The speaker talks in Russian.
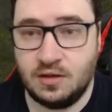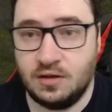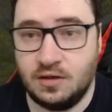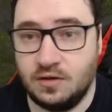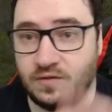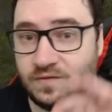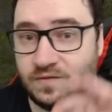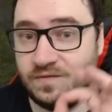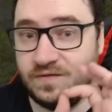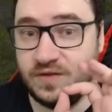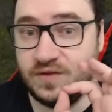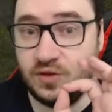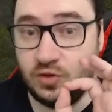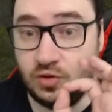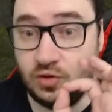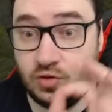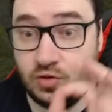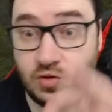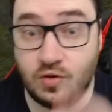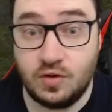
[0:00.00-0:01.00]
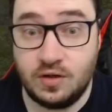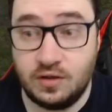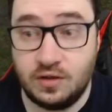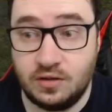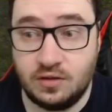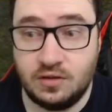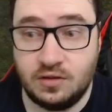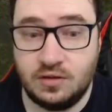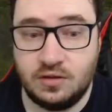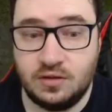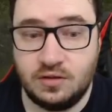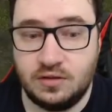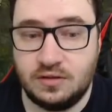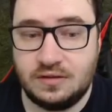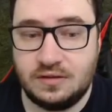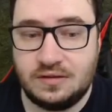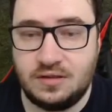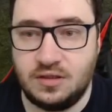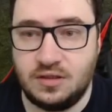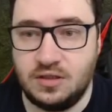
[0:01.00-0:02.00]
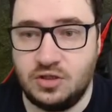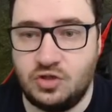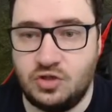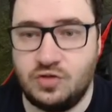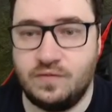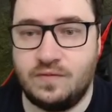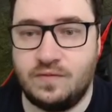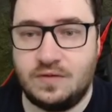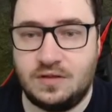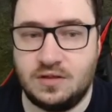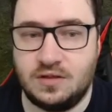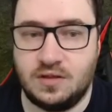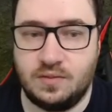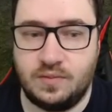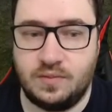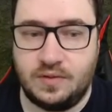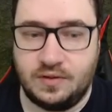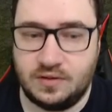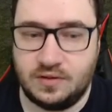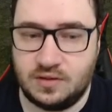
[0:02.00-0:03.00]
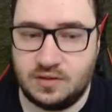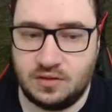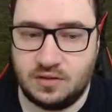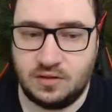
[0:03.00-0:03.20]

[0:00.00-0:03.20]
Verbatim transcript: в ноль. Ничего не добился.